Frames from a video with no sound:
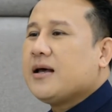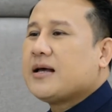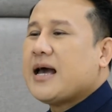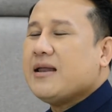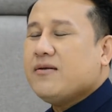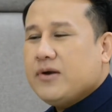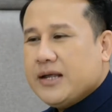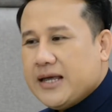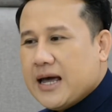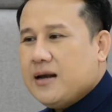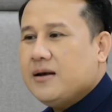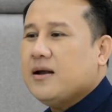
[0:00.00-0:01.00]
การเรีย
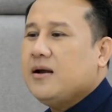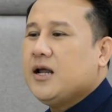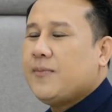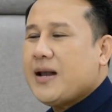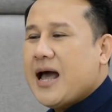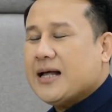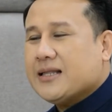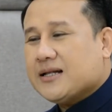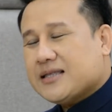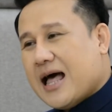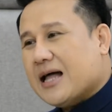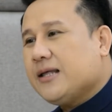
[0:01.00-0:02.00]
นหรือปัญหา
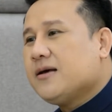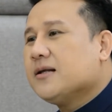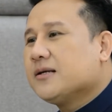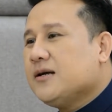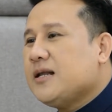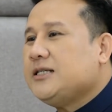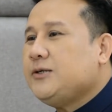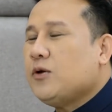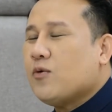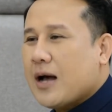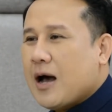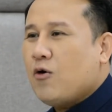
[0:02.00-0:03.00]
ต่างๆ ที่เกิดขึ้นในชีวิตขอ
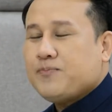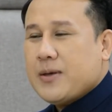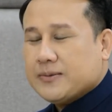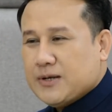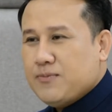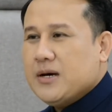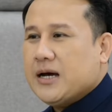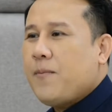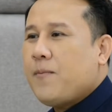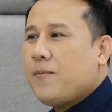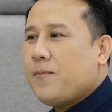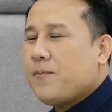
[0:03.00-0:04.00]
งเขาเปรียบเสมือน
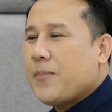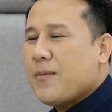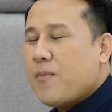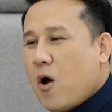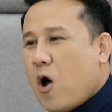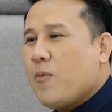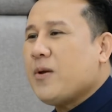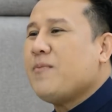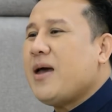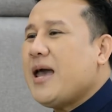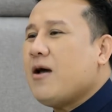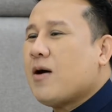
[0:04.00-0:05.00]
เป็นพ่อเป็น
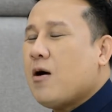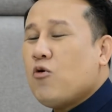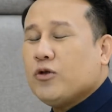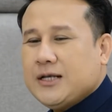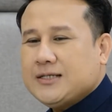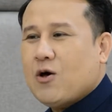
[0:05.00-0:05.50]
แม่ของเขาคนที่